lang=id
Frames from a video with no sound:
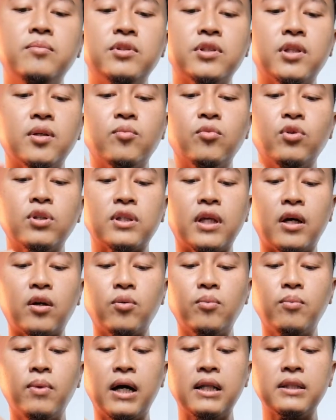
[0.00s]
bisa buat
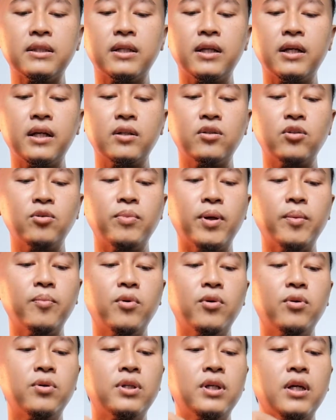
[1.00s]
taruh baterai atau
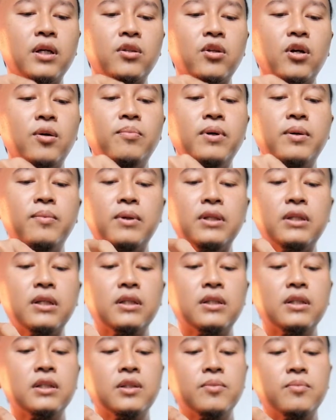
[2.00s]
memori atau apa
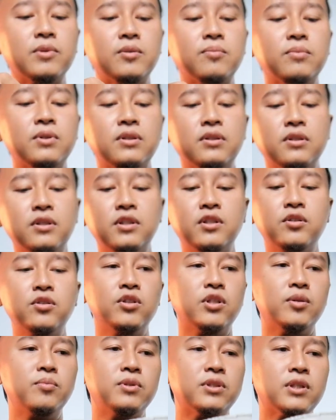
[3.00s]
banyak deh teman-teman ini
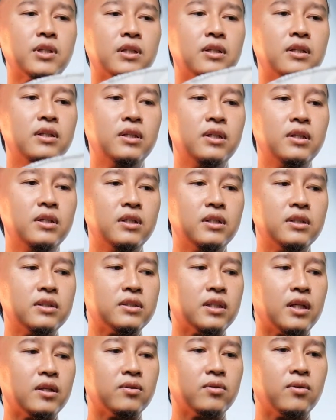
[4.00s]
juga bisa
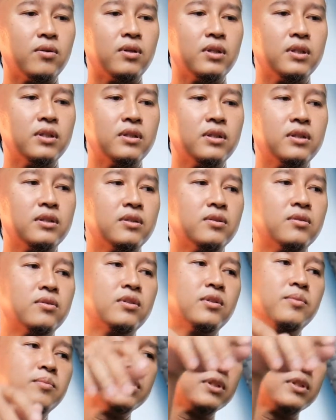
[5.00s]
cantolin gitu ini